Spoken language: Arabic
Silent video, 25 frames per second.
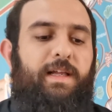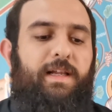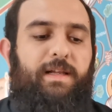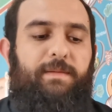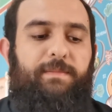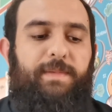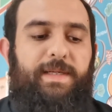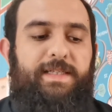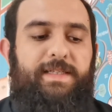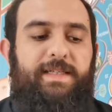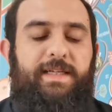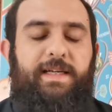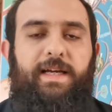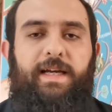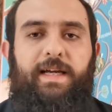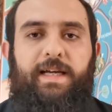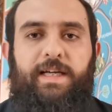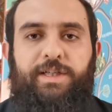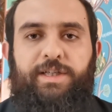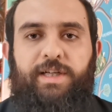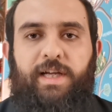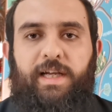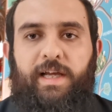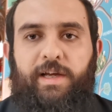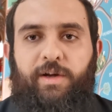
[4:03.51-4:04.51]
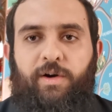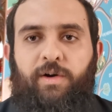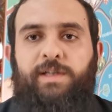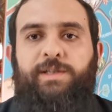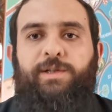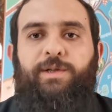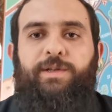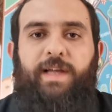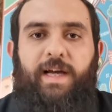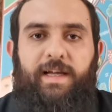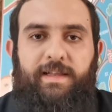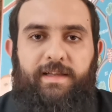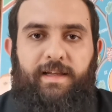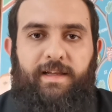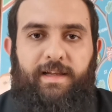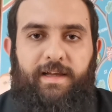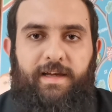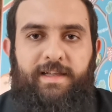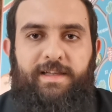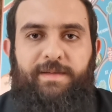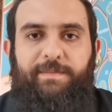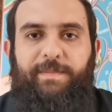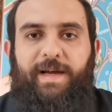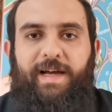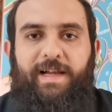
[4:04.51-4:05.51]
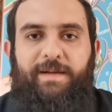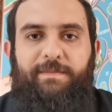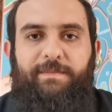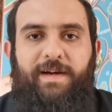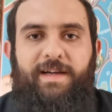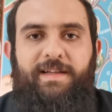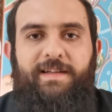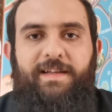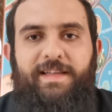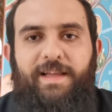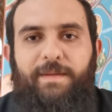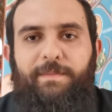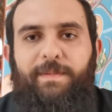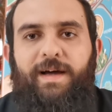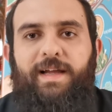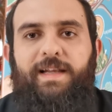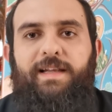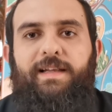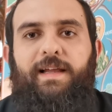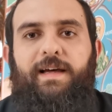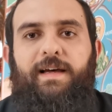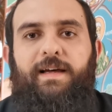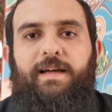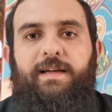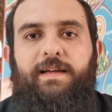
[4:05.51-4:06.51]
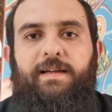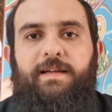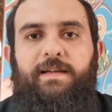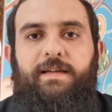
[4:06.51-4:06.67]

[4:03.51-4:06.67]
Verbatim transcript: المسيح اجى ليعرض عضلات بهالمعنى طبعا لا